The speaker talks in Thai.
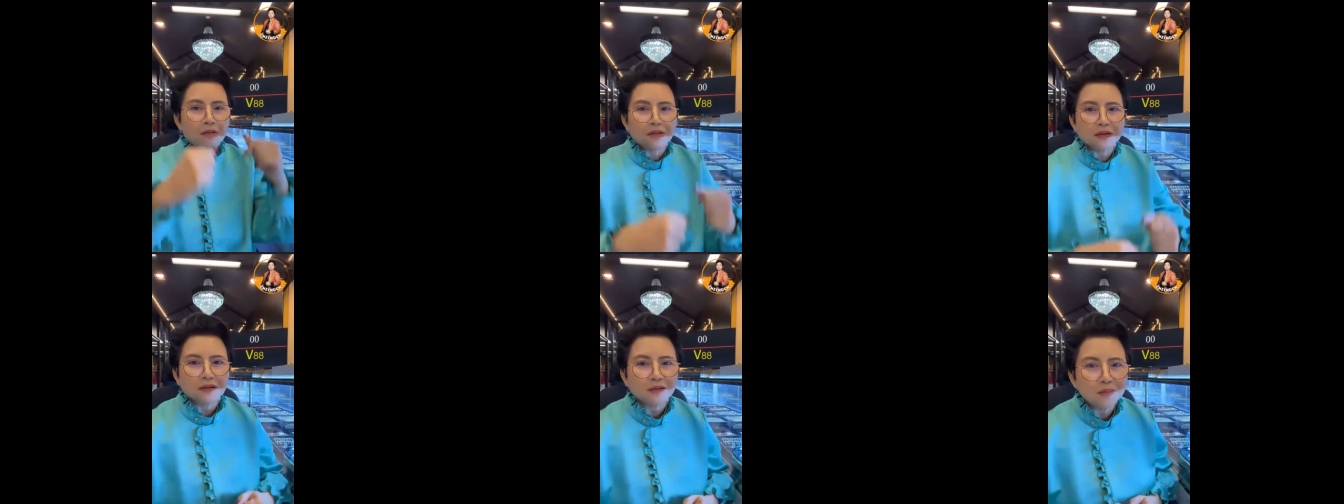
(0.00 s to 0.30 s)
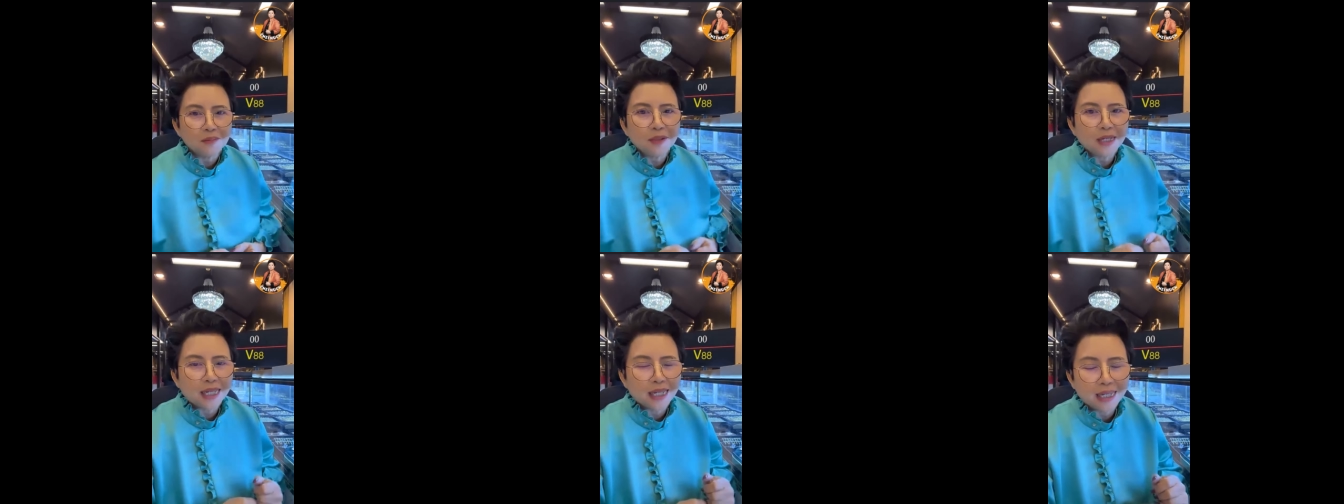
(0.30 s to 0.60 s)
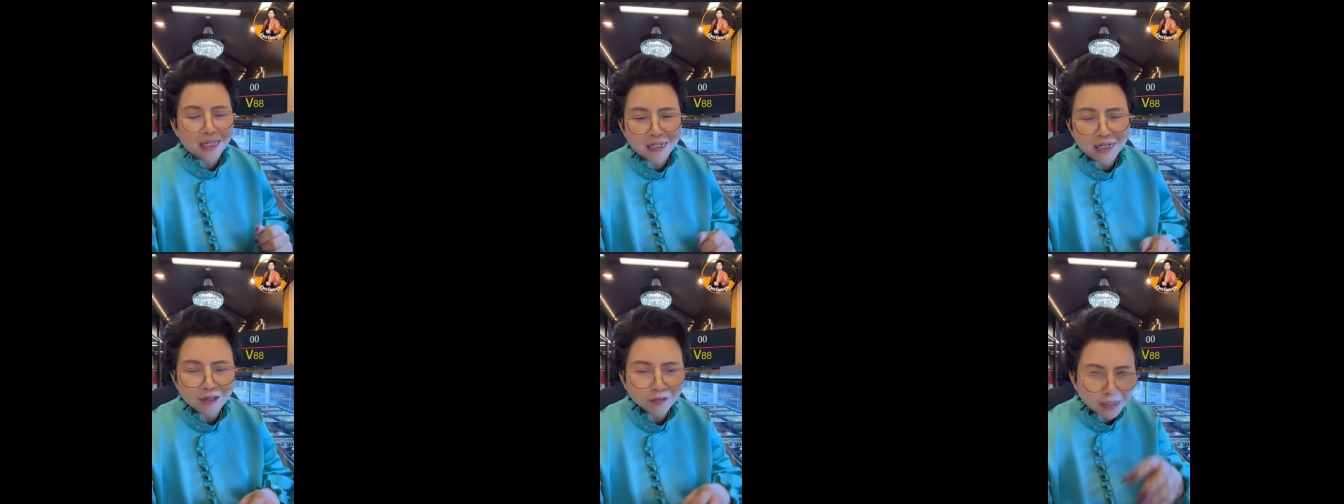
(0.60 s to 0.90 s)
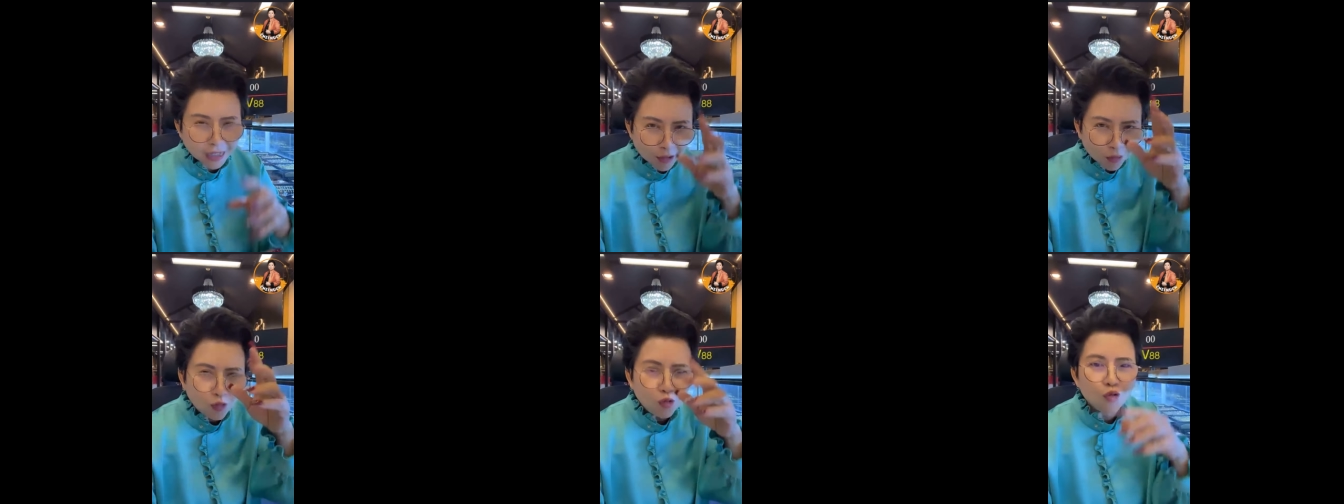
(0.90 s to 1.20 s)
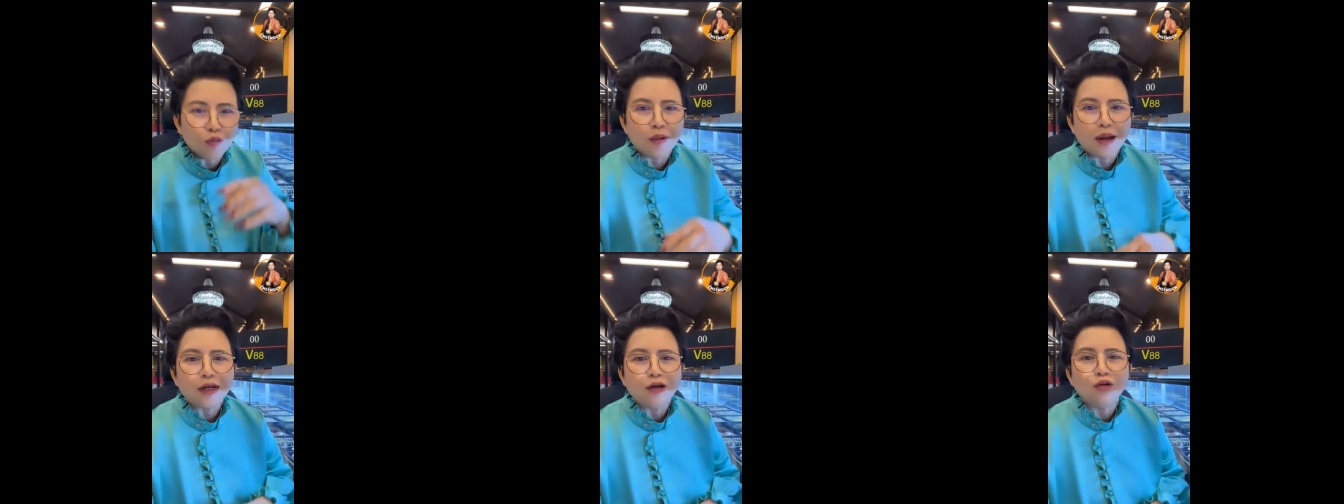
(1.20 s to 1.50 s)
ไม่เดี๋ยวจะเอาลูกให้
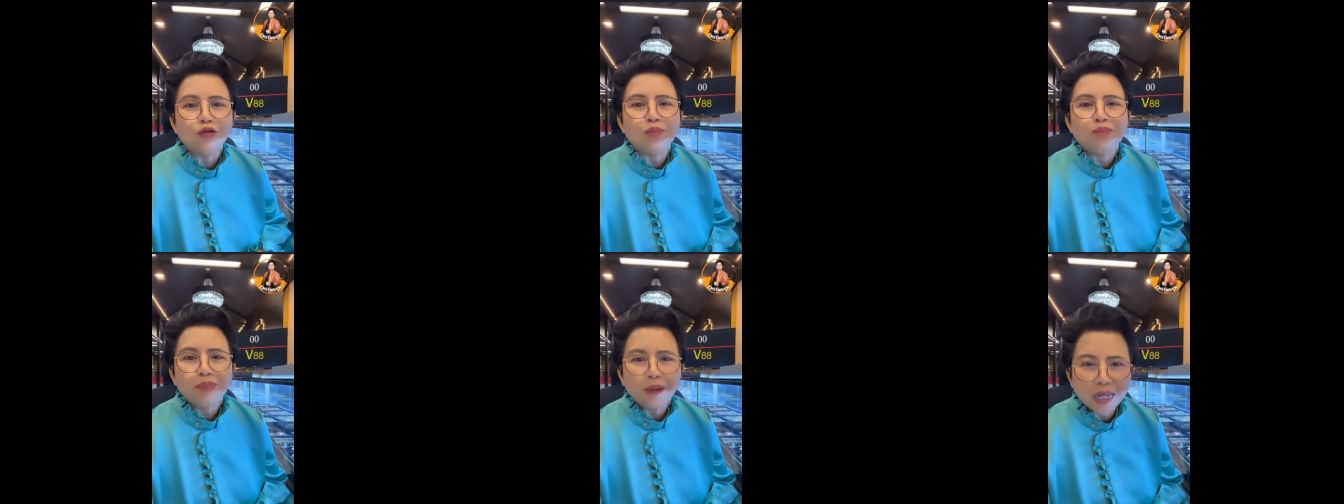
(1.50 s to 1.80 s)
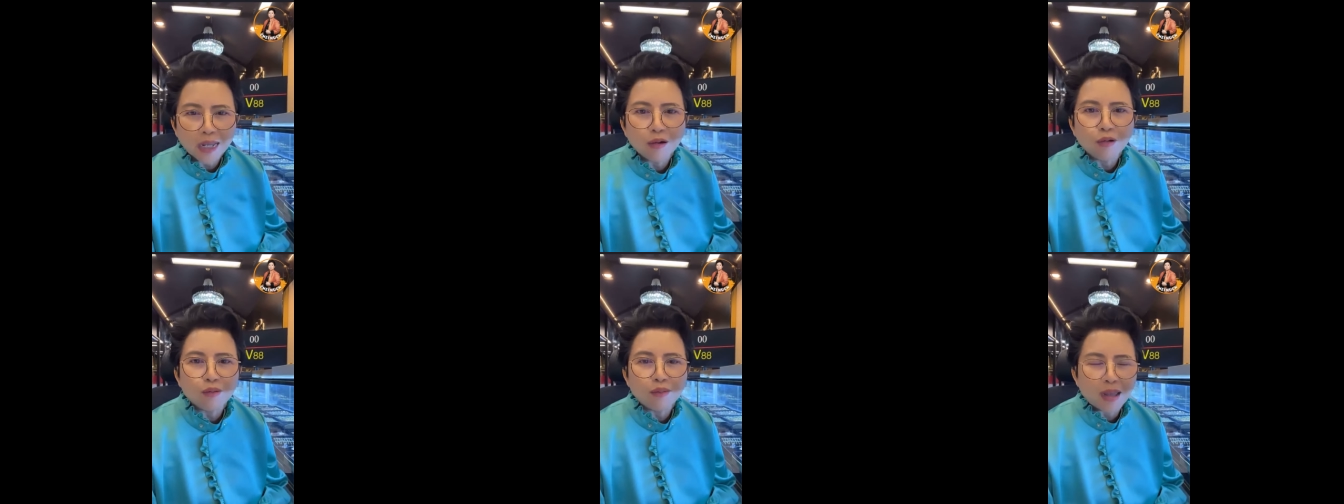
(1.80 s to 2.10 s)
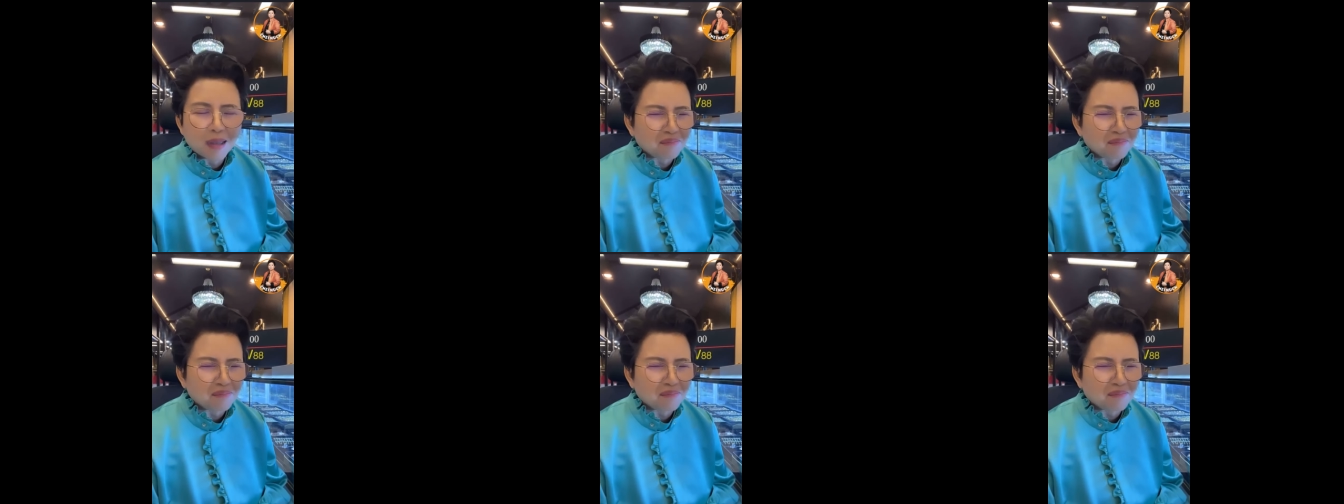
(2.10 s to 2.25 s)
ดูเปรี้ยวแบบ